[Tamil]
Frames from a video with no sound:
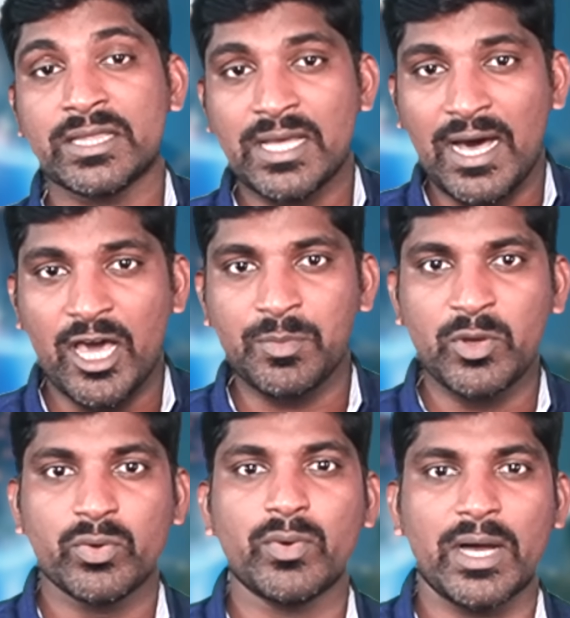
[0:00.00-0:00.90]
அந்த ஆர்மி
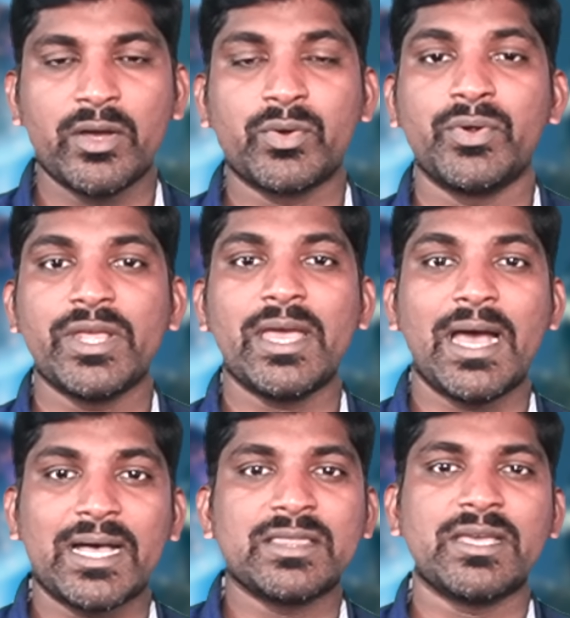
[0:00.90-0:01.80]
உருவாகக்கூடிய
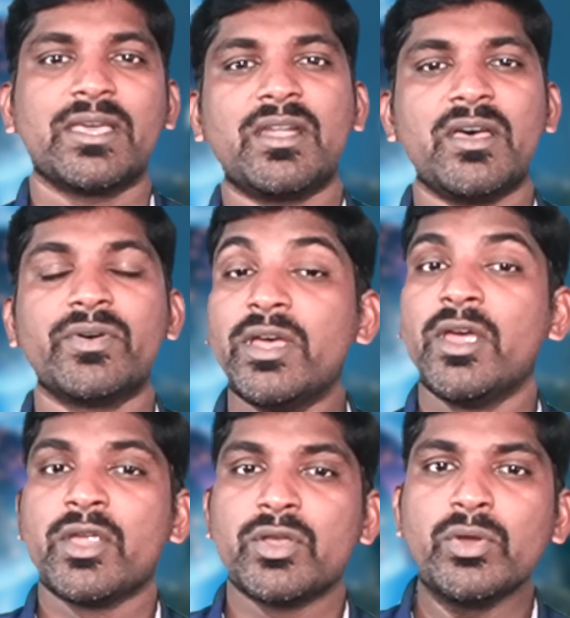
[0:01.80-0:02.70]
அந்த எராவை
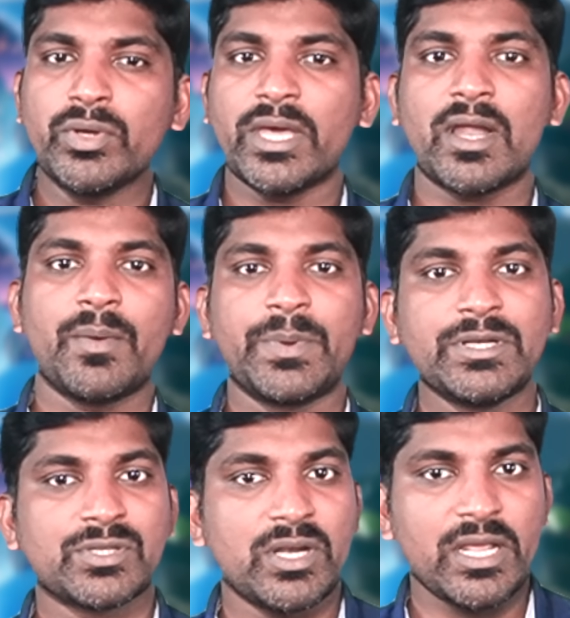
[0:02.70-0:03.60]
நியூ எரா
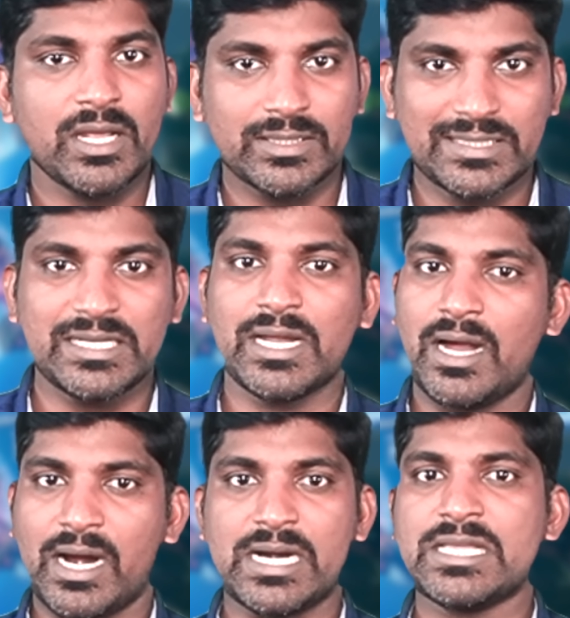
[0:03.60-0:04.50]
அப்படின்னு சொல்லி சீனா
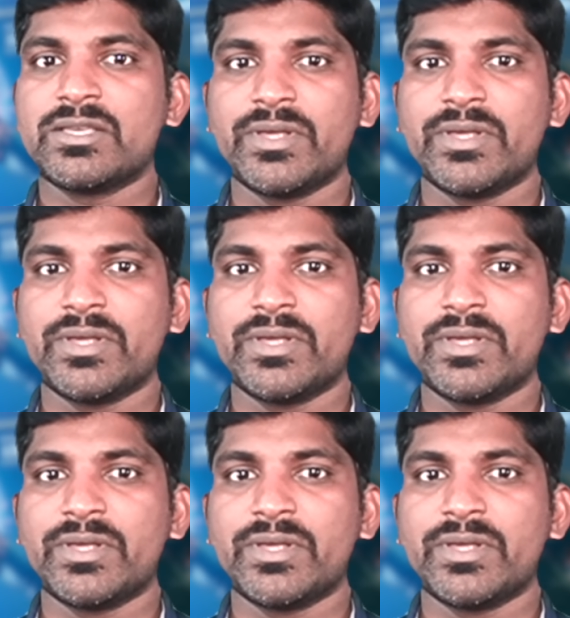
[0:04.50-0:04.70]
அழைத்து